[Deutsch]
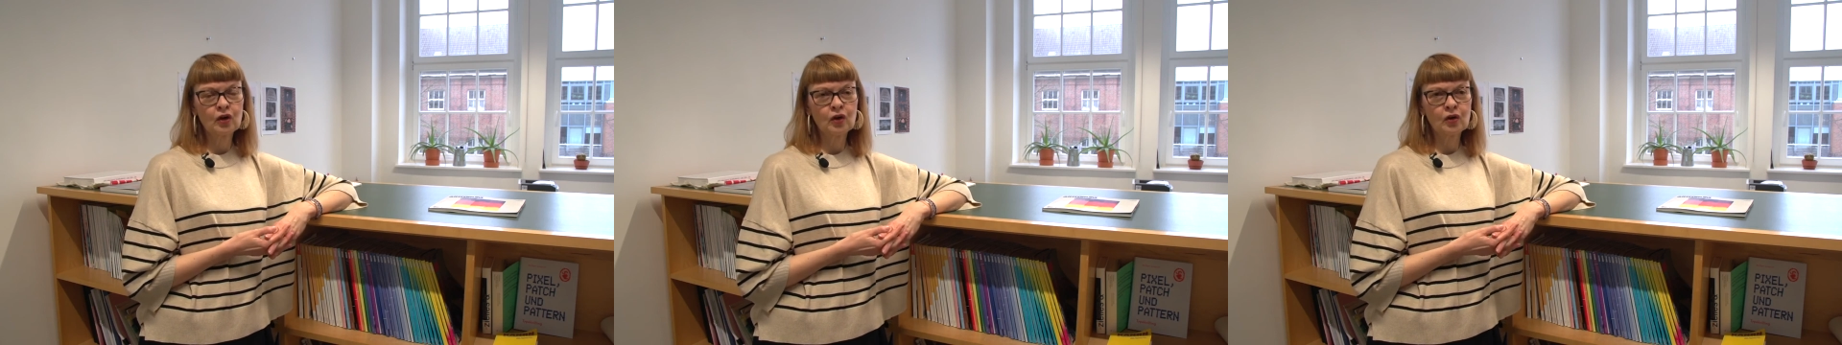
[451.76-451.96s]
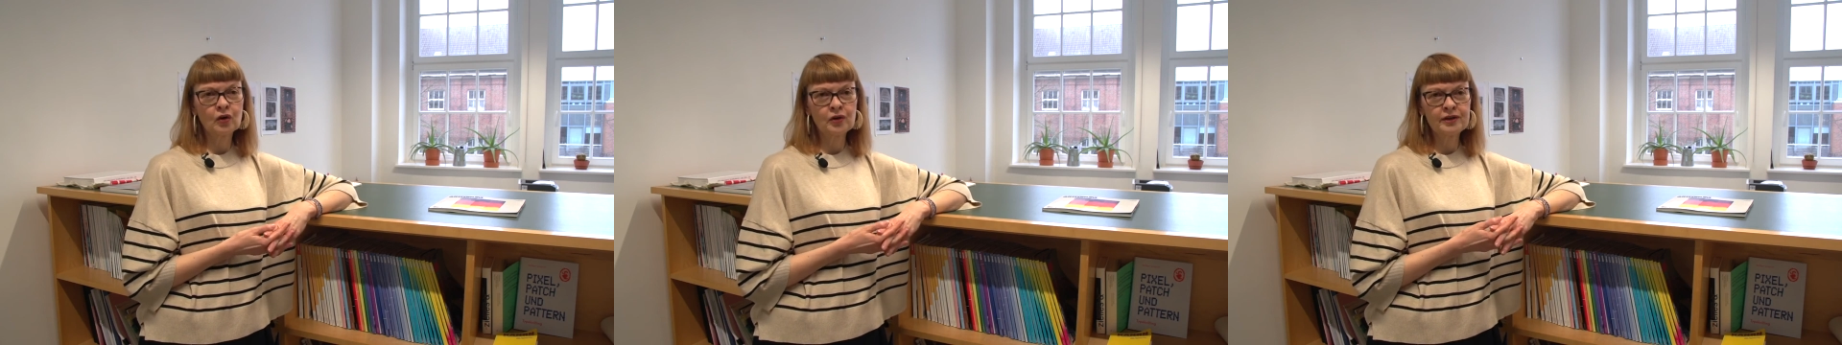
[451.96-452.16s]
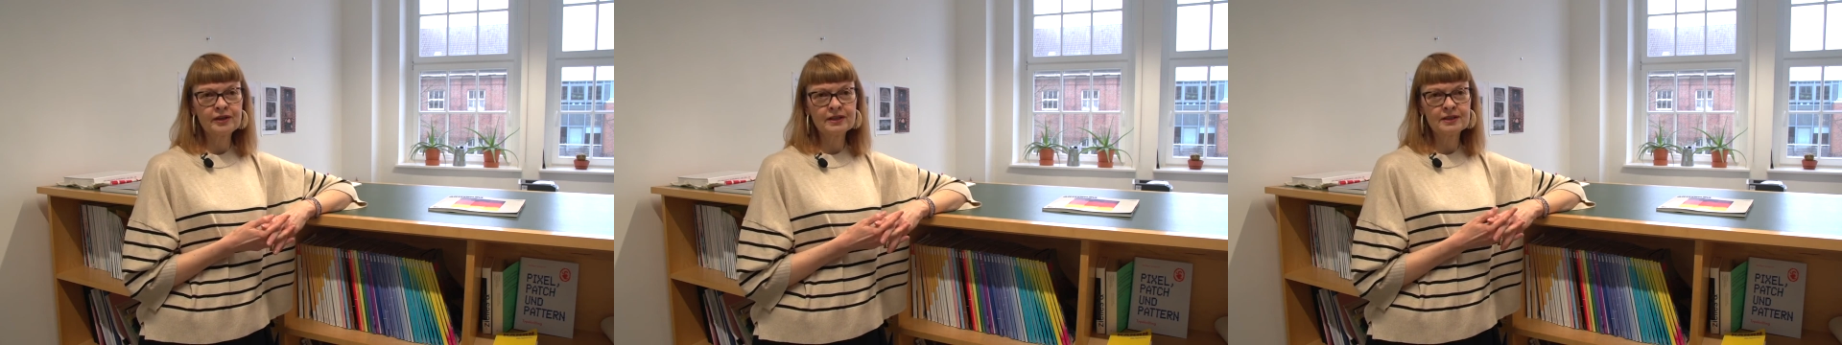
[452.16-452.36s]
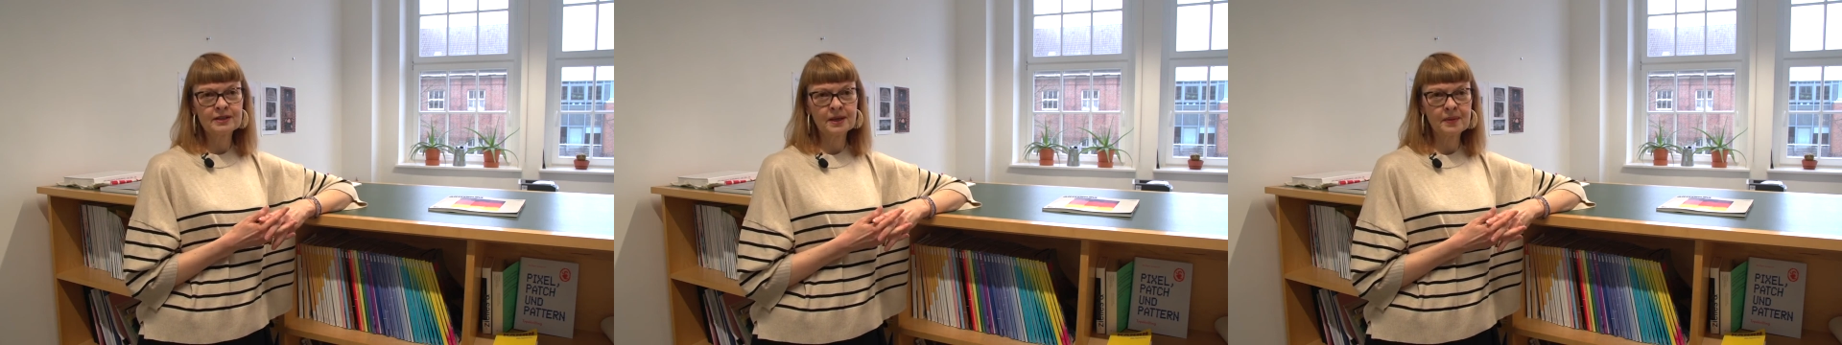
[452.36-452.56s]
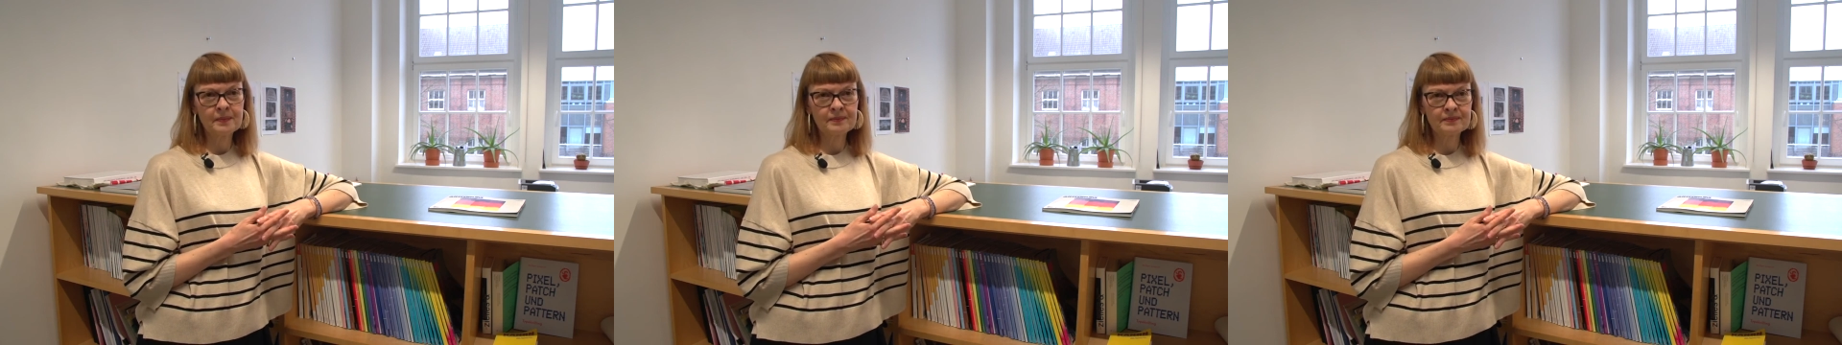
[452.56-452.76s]
Und
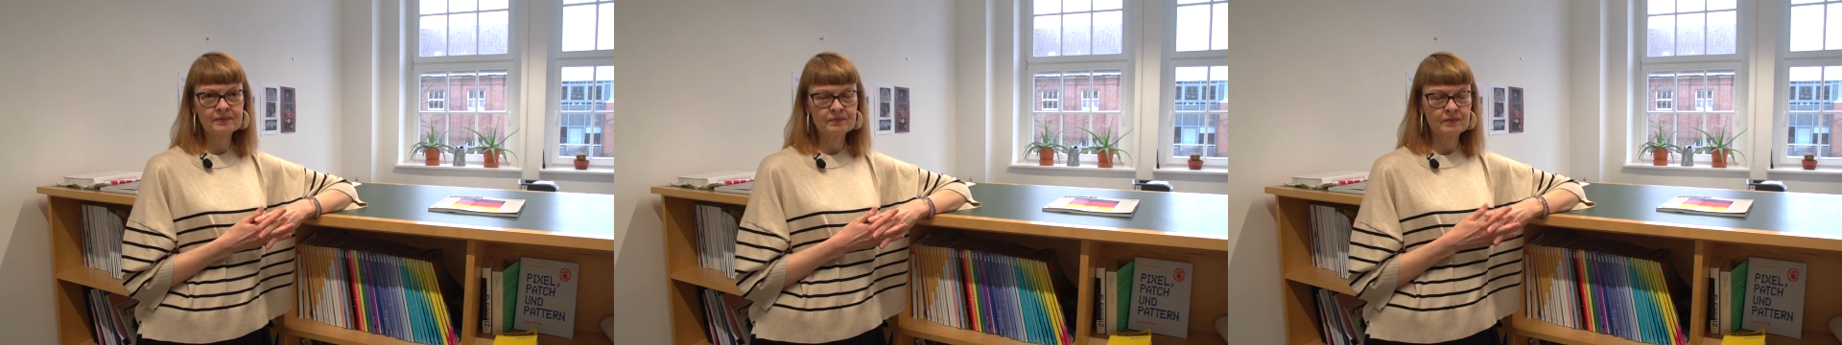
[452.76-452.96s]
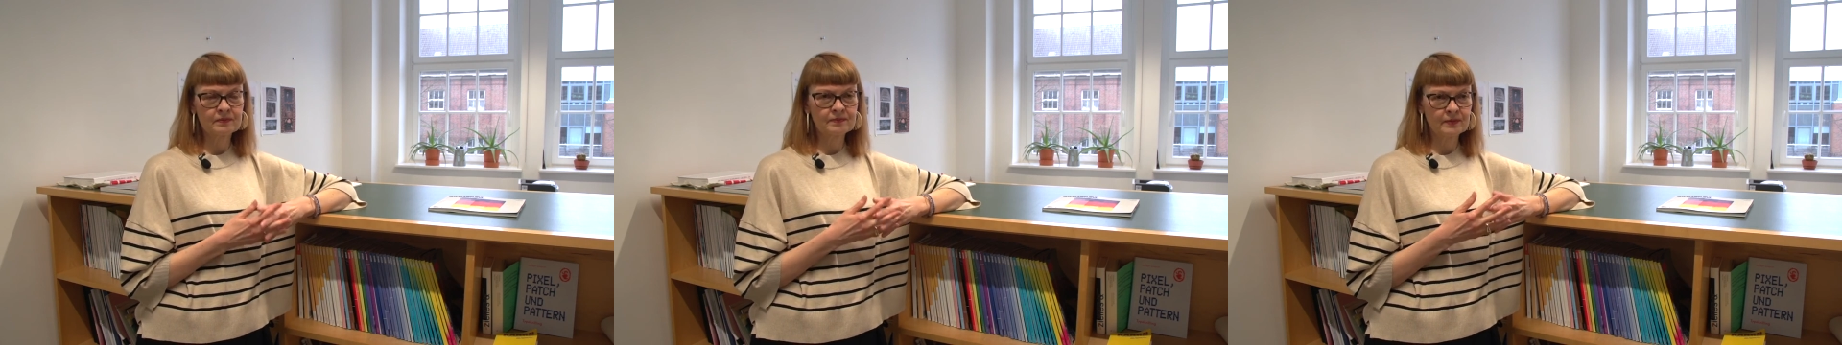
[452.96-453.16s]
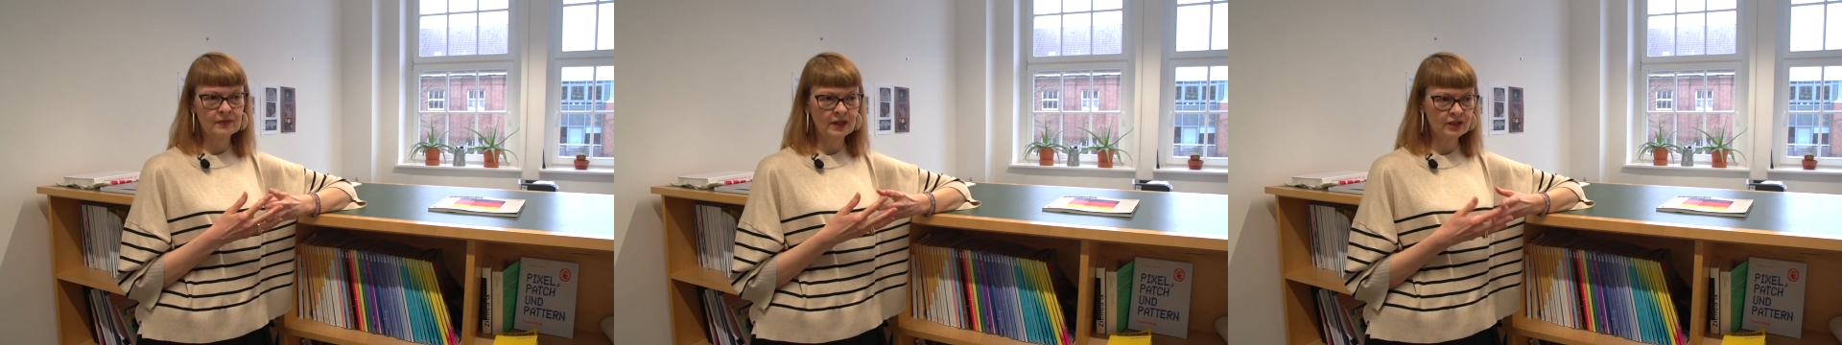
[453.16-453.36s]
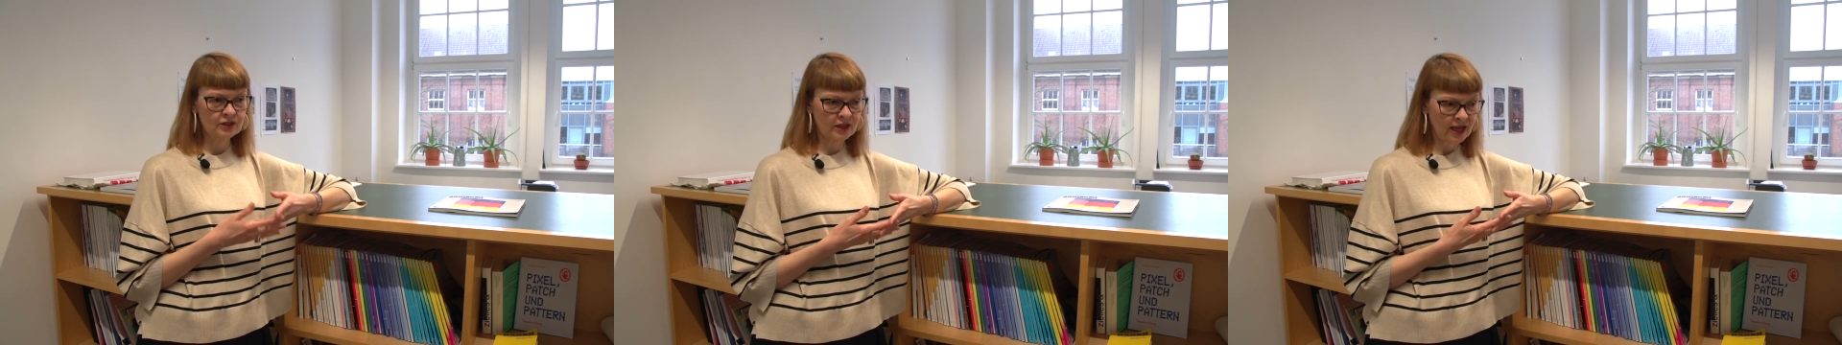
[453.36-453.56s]
ähm, ich